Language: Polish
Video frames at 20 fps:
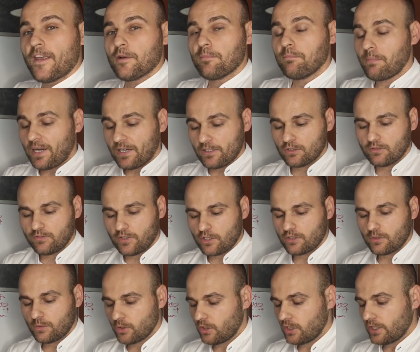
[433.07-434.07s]
Bardzo
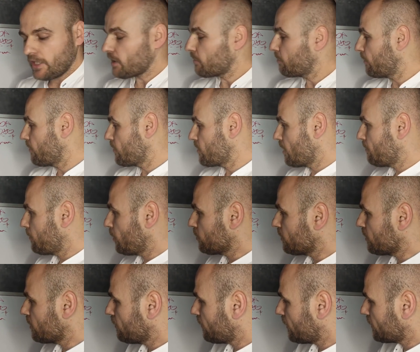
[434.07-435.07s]
ważną rolę, jak powiedziałem,
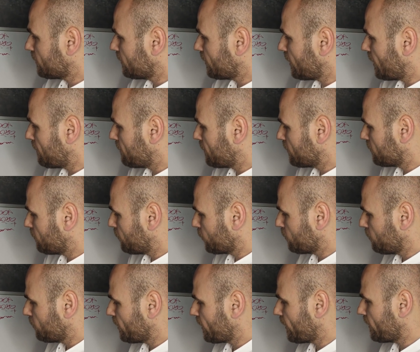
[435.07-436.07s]
odgrywa ten element
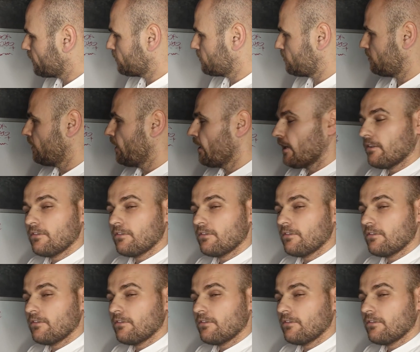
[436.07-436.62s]
podpierający.